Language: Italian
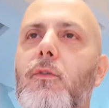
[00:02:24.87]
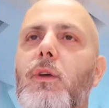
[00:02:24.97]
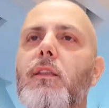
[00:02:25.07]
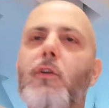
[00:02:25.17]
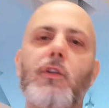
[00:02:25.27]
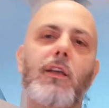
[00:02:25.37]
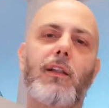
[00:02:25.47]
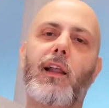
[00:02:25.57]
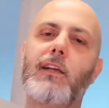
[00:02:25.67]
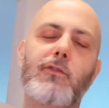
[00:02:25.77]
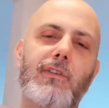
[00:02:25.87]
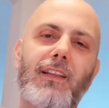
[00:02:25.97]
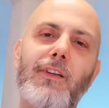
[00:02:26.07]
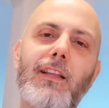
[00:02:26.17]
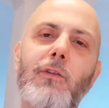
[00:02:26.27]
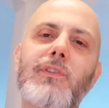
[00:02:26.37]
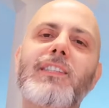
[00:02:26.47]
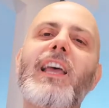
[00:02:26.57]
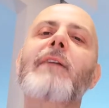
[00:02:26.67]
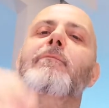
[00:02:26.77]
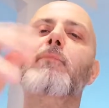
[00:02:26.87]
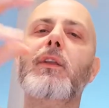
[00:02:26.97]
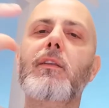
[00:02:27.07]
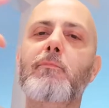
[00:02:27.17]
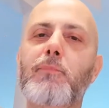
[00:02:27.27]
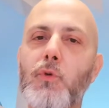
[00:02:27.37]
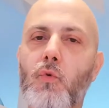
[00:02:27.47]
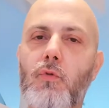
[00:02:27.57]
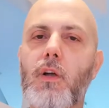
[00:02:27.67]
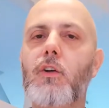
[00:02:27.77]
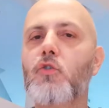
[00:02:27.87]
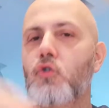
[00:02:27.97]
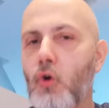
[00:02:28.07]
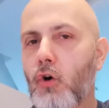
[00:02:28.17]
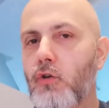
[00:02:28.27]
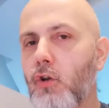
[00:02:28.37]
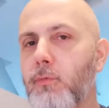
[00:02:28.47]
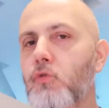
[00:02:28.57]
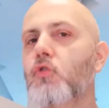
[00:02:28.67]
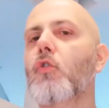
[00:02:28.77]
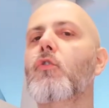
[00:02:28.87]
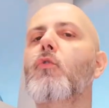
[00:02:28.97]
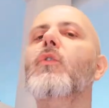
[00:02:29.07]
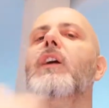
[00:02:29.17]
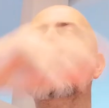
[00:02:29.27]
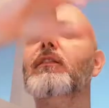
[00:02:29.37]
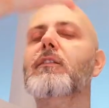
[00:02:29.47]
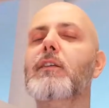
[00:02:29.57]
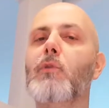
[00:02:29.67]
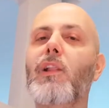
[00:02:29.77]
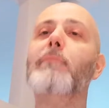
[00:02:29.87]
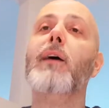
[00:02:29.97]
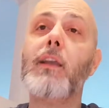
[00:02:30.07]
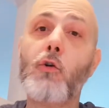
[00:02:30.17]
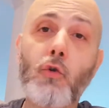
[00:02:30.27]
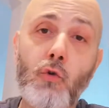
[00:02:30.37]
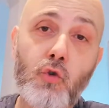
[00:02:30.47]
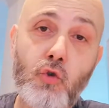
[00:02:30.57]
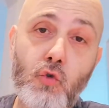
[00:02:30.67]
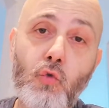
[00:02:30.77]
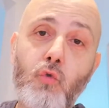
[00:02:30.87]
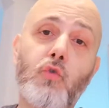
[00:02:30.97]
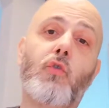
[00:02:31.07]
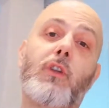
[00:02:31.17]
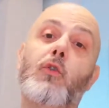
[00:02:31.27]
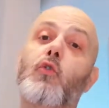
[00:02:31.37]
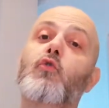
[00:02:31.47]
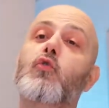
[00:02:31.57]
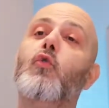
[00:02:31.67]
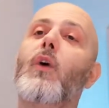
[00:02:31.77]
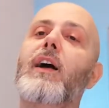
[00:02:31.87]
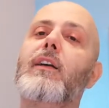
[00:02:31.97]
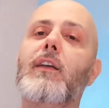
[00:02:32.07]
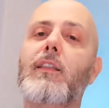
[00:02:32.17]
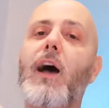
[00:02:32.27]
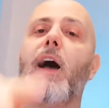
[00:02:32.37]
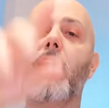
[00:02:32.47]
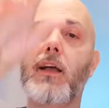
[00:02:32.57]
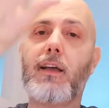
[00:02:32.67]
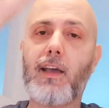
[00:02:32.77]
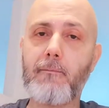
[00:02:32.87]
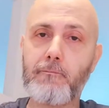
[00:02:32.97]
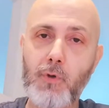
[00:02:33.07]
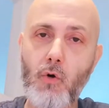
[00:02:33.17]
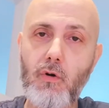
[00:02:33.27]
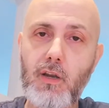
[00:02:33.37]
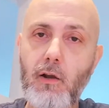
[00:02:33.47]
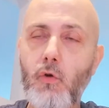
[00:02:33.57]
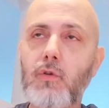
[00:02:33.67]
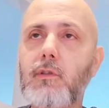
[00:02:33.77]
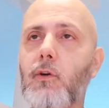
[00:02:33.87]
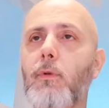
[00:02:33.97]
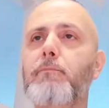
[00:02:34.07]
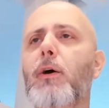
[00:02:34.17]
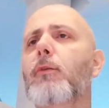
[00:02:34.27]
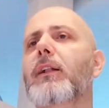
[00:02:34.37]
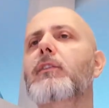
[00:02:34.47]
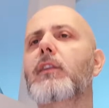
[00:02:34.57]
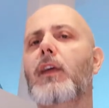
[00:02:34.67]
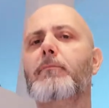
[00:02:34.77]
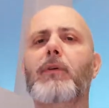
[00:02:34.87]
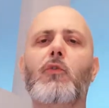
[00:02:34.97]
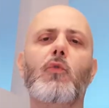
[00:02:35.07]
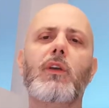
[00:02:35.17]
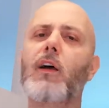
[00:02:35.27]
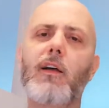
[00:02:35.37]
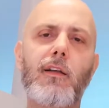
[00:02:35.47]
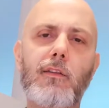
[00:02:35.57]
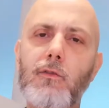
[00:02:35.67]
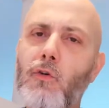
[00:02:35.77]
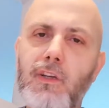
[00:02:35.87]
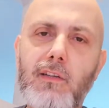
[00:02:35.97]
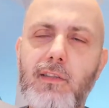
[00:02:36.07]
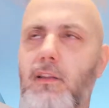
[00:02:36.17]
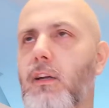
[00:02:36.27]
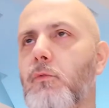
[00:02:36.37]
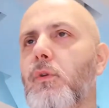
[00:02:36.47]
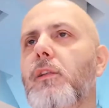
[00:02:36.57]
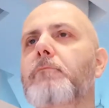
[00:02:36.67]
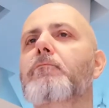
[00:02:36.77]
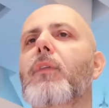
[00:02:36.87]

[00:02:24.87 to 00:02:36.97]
Quindi dire, la Lazio sta diventando sempre di più, giorno dopo giorno, un grandissimo club riconosciuto, riconosciuto anche da campioni illustri come Paolo Maldini e per cui dovete stare tranquilli.